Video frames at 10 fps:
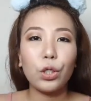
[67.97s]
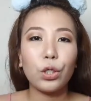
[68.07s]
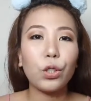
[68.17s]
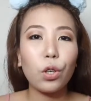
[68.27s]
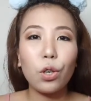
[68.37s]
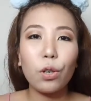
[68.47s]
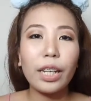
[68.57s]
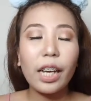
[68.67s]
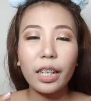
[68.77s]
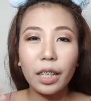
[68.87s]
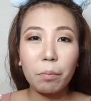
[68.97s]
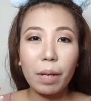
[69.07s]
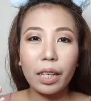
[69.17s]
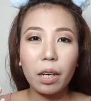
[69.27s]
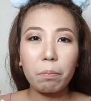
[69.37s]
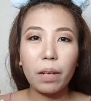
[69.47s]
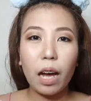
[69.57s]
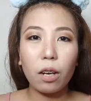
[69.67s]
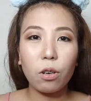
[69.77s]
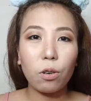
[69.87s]
So, ayan, nag-makeup
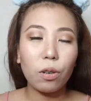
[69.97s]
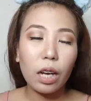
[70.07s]
na ako.